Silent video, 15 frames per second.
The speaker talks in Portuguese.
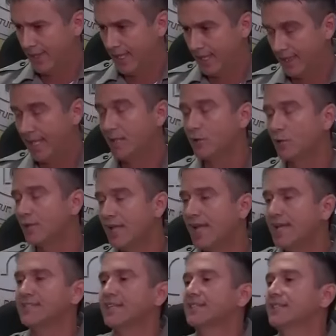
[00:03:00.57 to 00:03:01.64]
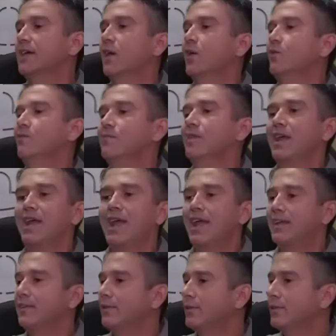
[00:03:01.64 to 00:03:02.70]
dentro dessa ação,
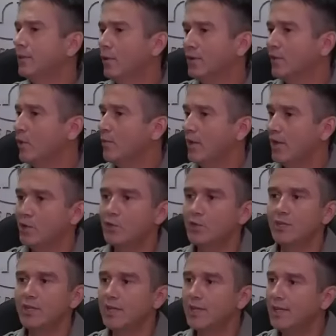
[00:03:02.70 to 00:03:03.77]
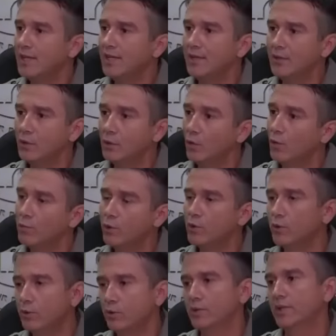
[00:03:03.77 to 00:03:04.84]
é totalmente
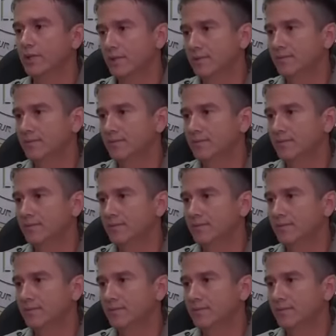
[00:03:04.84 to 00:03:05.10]
inoportuna.